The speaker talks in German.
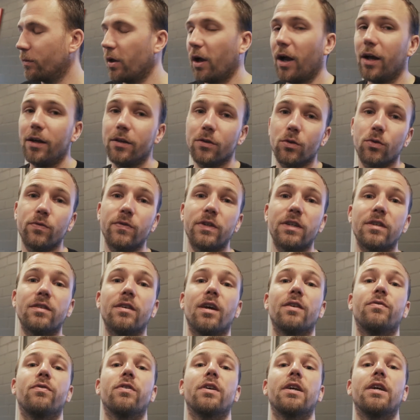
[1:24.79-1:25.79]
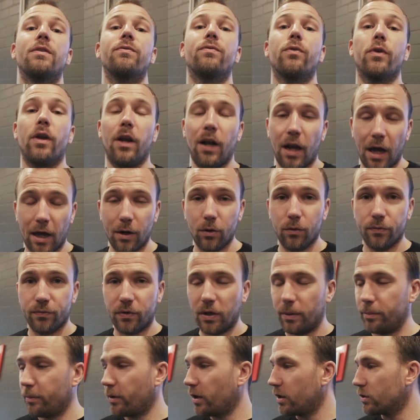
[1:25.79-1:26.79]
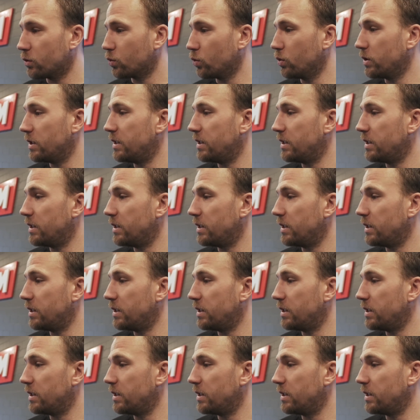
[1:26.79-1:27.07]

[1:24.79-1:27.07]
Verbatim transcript: Also wie gesagt, wir reden von der Ladelufttemperatur,